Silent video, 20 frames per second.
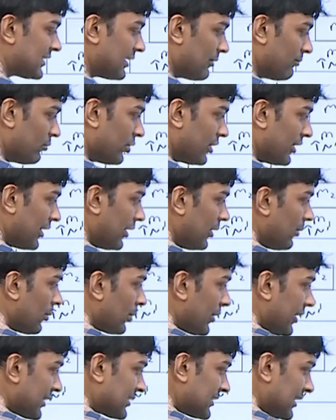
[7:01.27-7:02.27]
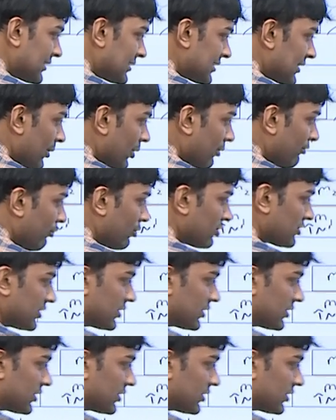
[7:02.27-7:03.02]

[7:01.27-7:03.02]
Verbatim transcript: எம் ஒனில் ஒரு எக்ஸ் ஆக்சிஸில் ஒரு ஃபோர்ஸ்